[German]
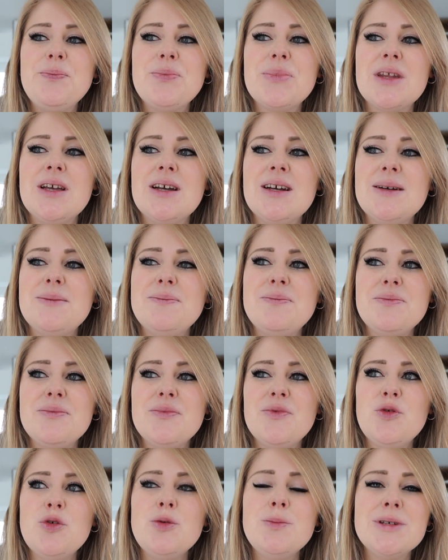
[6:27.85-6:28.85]

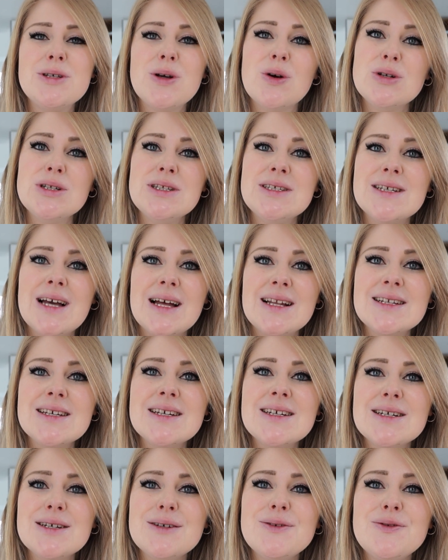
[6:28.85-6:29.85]
ähm, fühle mich auch nicht
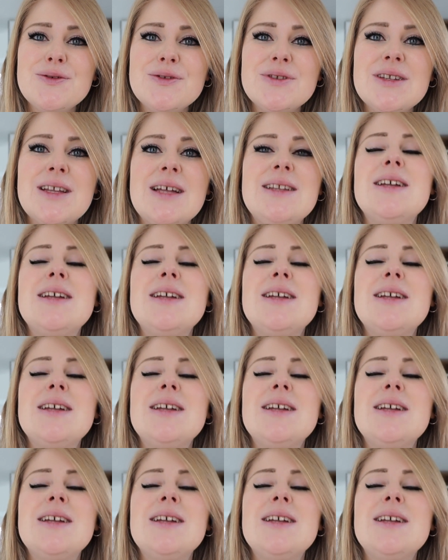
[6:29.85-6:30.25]
angegriffen.